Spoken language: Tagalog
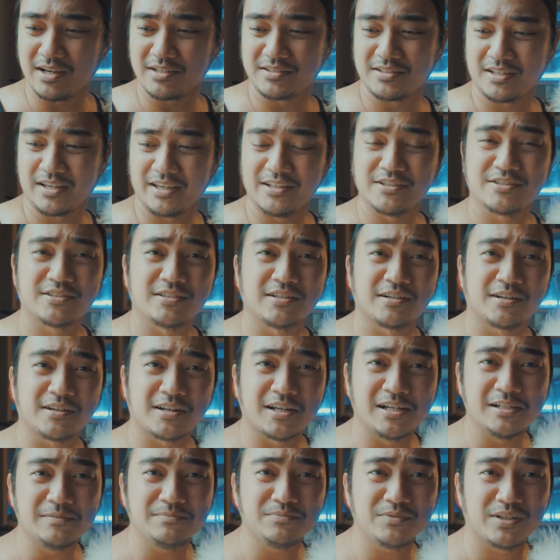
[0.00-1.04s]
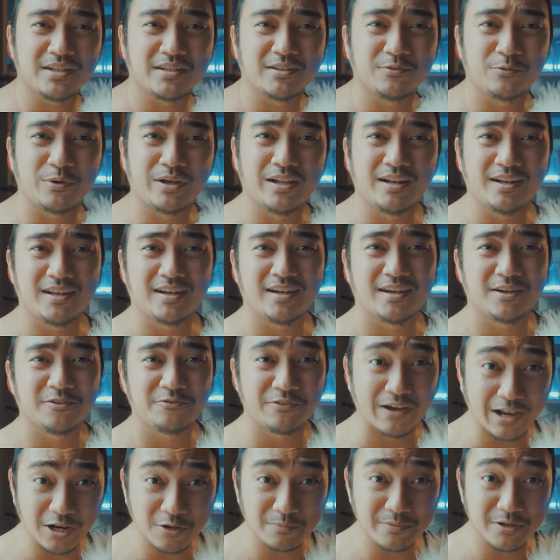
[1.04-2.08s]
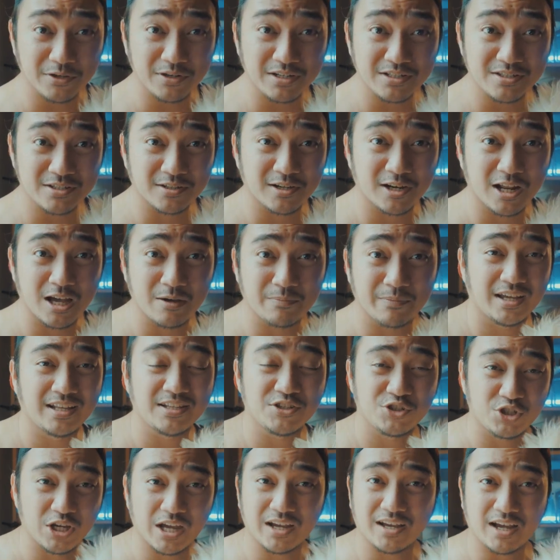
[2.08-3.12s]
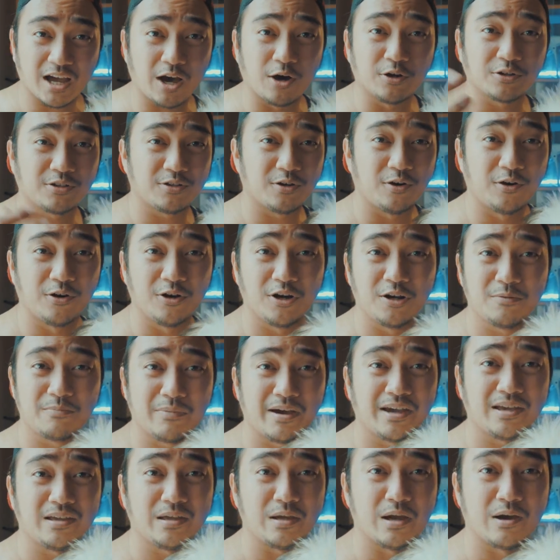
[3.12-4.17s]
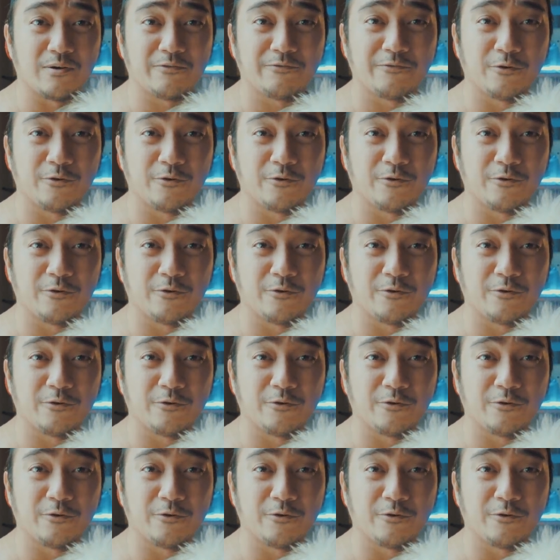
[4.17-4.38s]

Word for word: ka sa Instagram then, eh, well follow me on Instagram and check out all my uh,